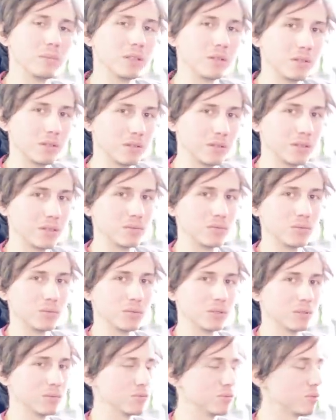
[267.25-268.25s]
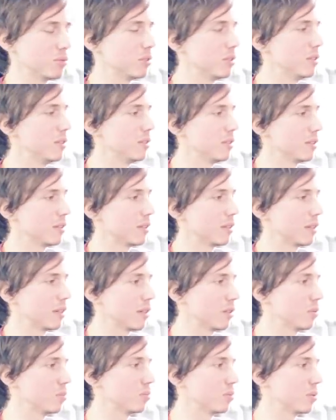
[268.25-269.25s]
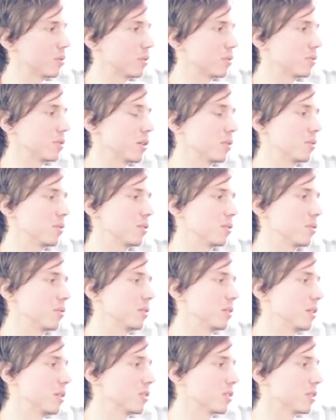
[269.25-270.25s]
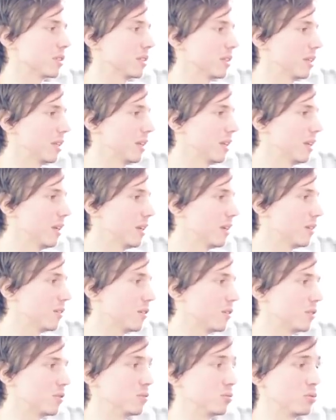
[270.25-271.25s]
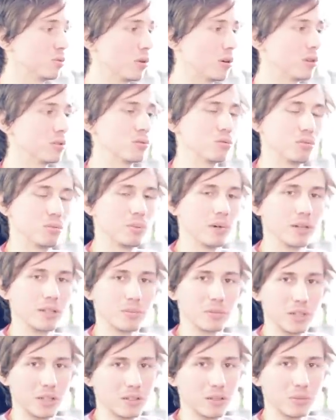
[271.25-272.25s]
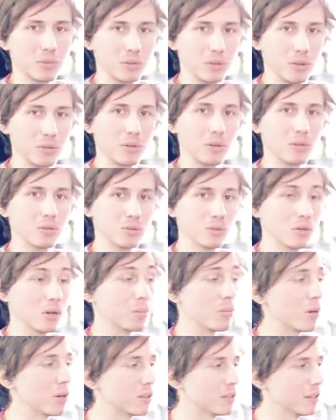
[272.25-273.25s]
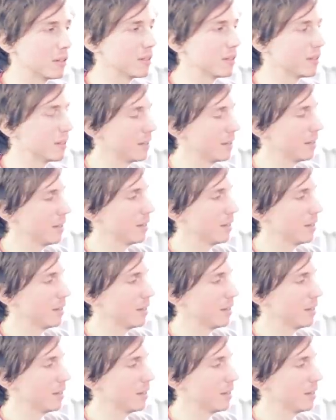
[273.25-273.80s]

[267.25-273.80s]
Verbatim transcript: Maintenant, si vous, utilisez ces cartes pour euh, faire de l'encodage euh, ou du rendu, par exemple certains moteurs de rendu comme Octane,